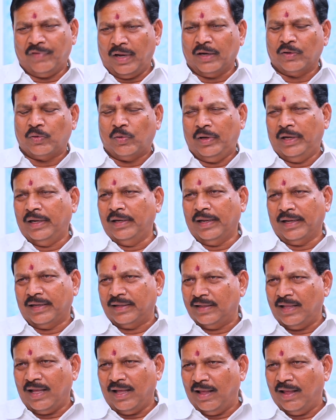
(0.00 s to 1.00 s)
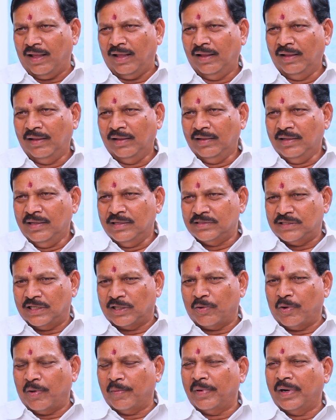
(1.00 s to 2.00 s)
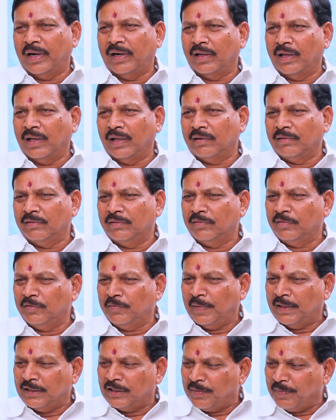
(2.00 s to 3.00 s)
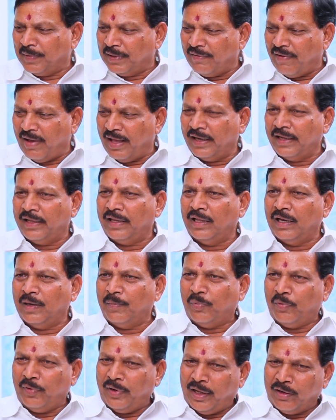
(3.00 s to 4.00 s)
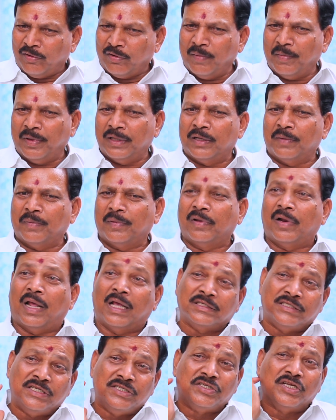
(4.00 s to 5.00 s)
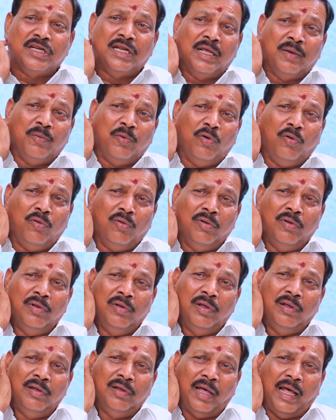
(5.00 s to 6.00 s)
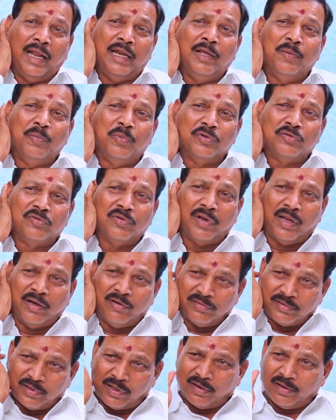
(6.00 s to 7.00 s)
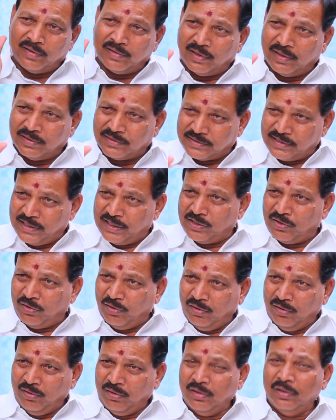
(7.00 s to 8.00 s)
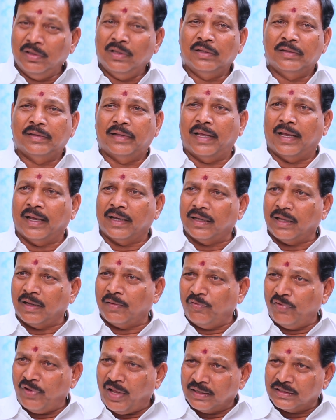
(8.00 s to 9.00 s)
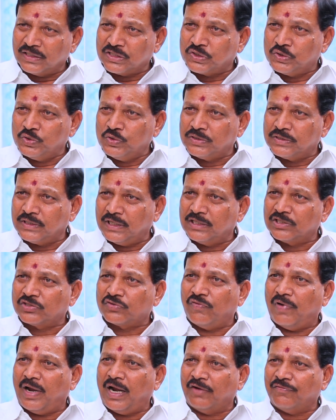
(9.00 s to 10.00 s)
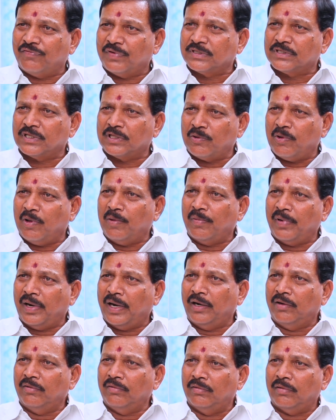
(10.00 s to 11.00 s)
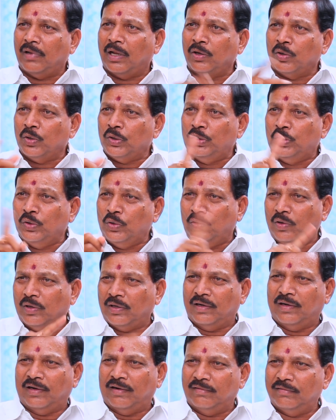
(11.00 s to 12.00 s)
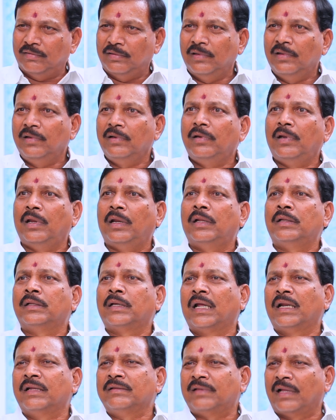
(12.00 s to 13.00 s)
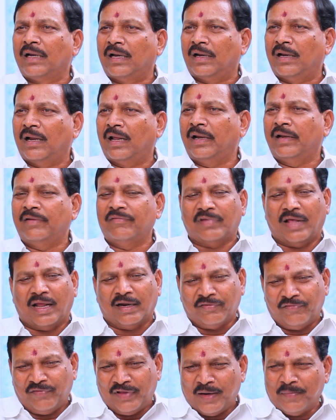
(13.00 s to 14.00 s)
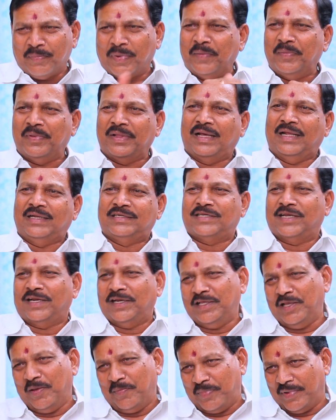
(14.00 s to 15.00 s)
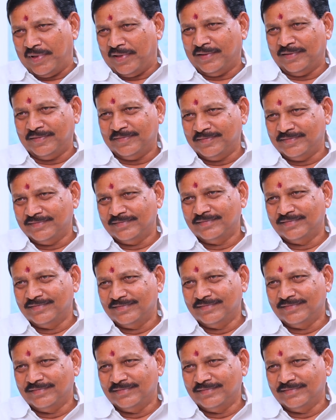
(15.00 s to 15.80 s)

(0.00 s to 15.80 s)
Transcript: ఆయన కొలీగ్నే కదా చంద్రబాబు నాయుడు గారు మంత్రి పదవి ఆయనకి అయినప్పుడు నేను కూడా మంత్రి పదవిని ఆశించిందేమో అలిగిపోతున్నాను స్టేజ్లో దయాకర్ వీఆర్ ద సూసైడ్ స్క్వాడ్ ఫర్ చంద్రబాబు నాయుడు అలగొద్దు అన్నాడు నేను ఎందుకు కలుగుతానన్న నేను సార్ని వేరే పని మీద కలిసానని చెప్పాను